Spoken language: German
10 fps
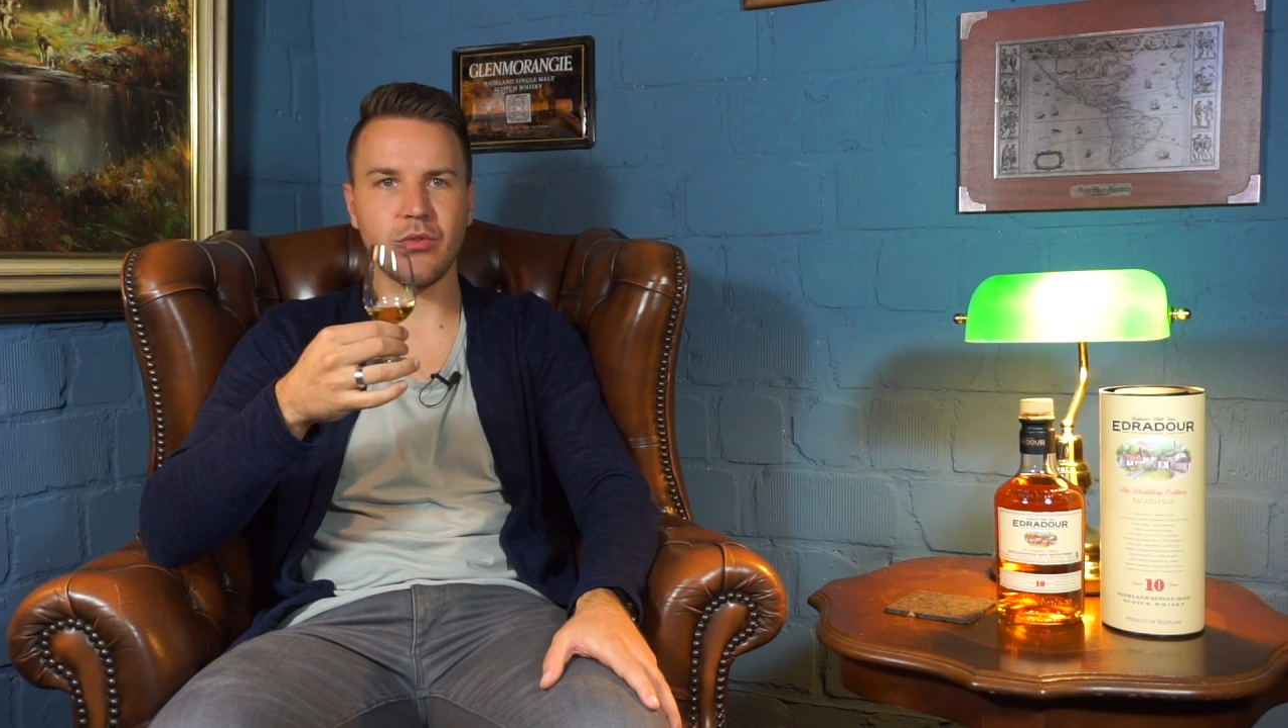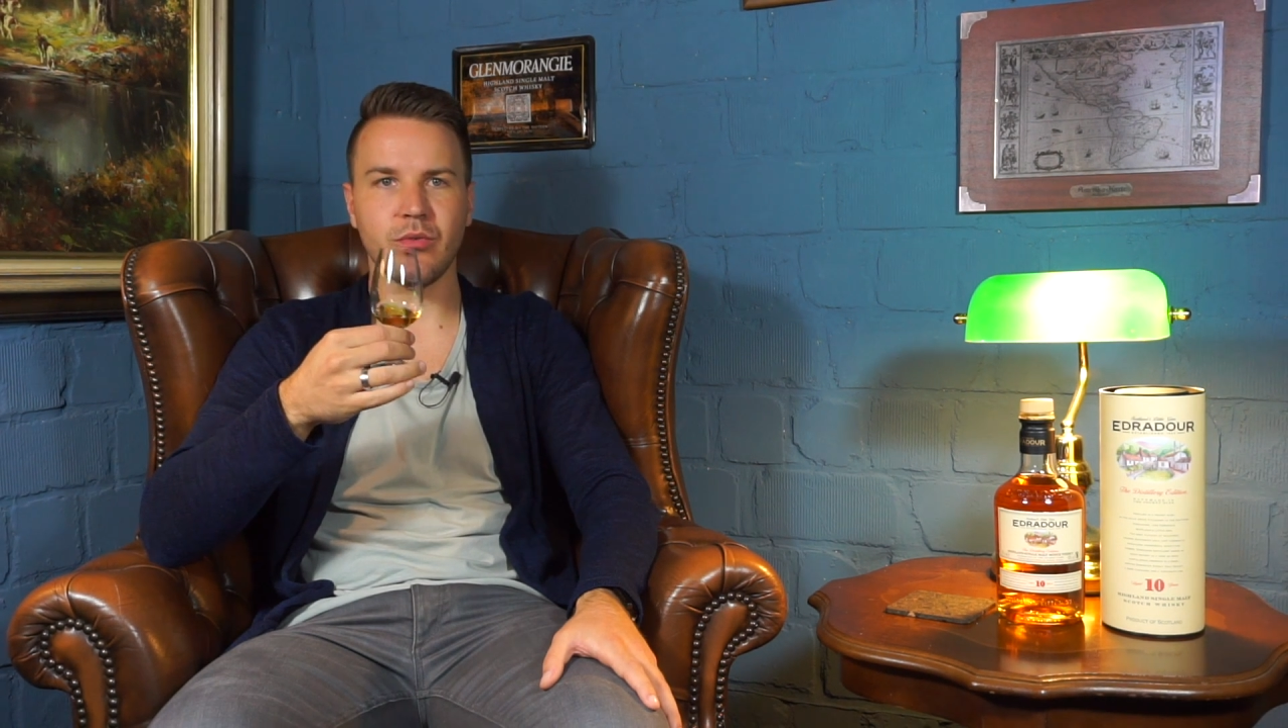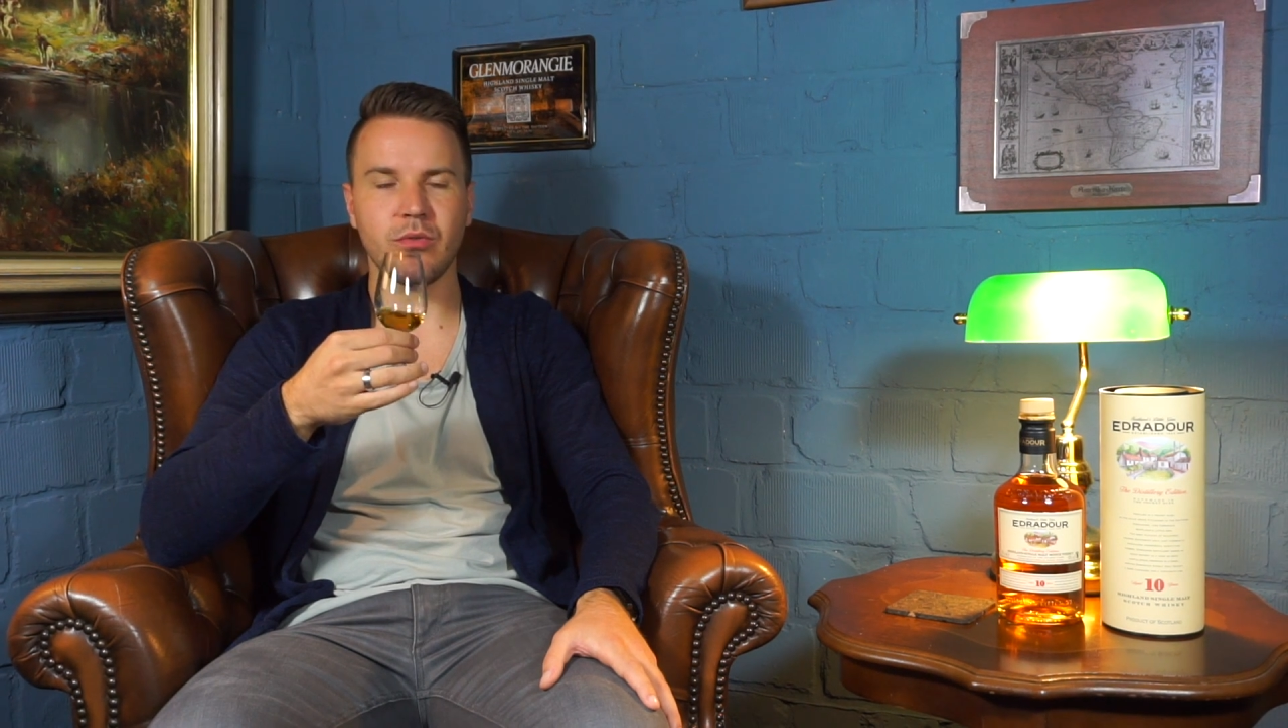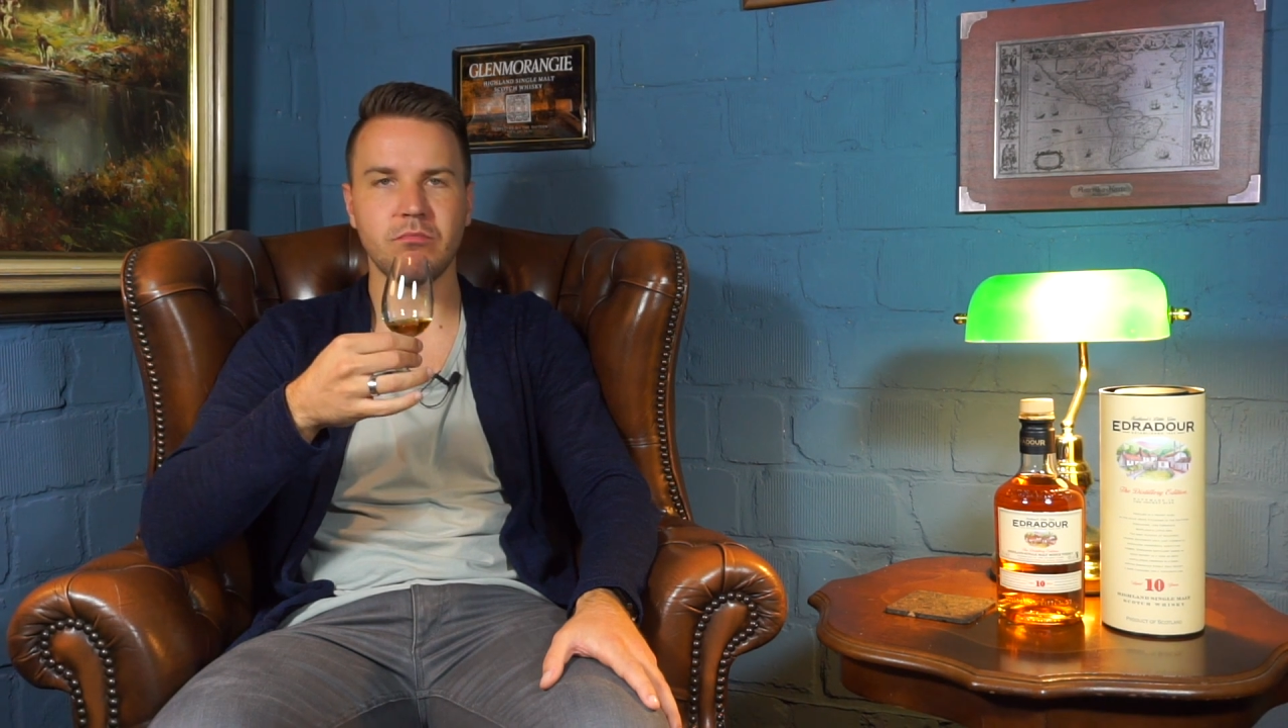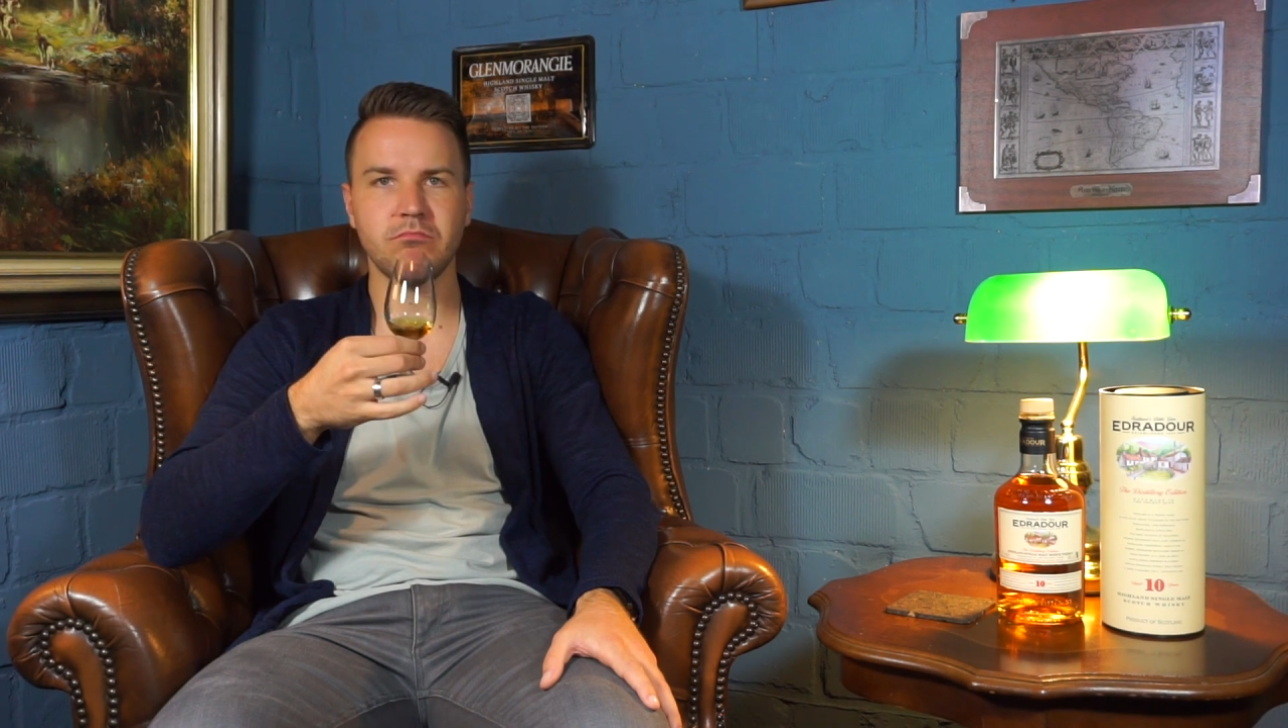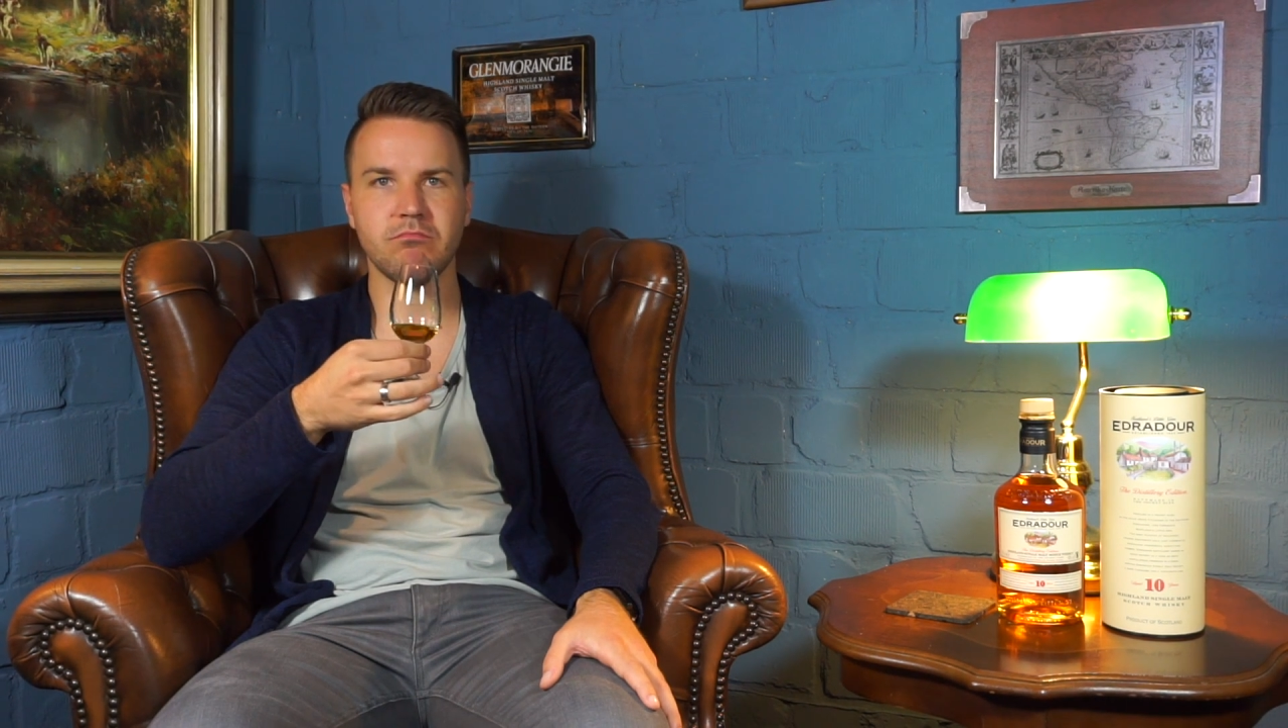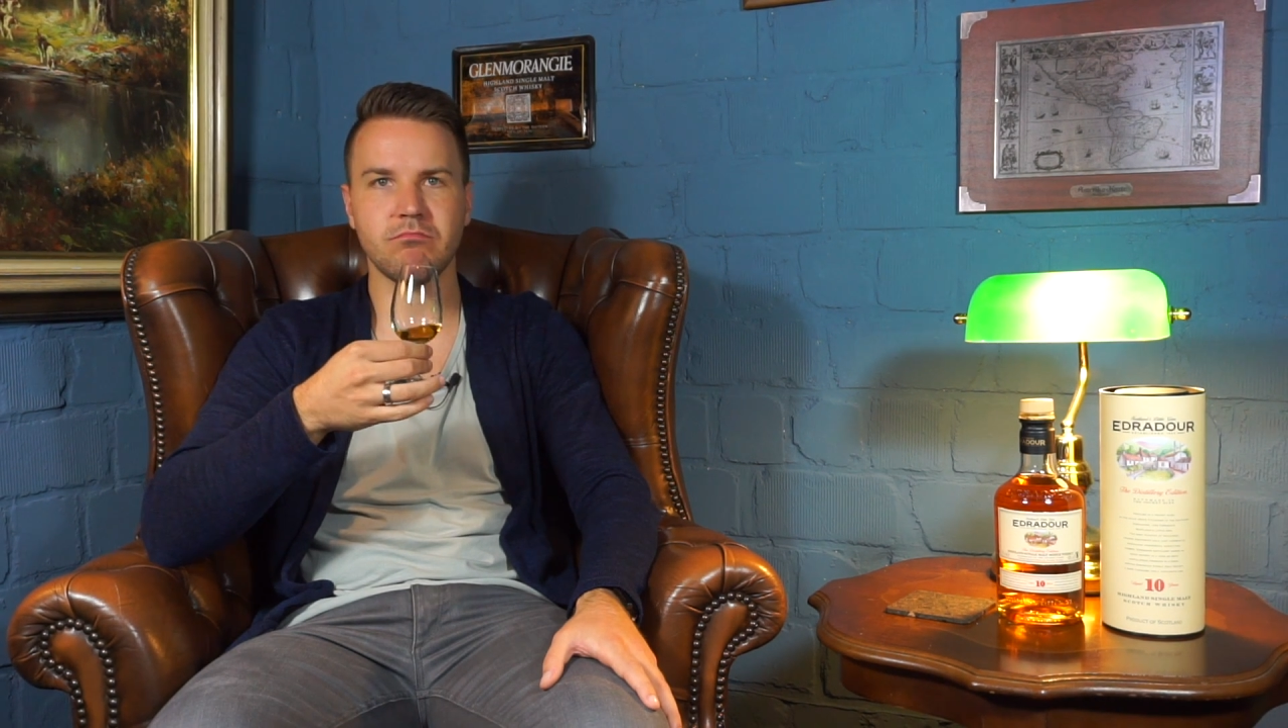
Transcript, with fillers: so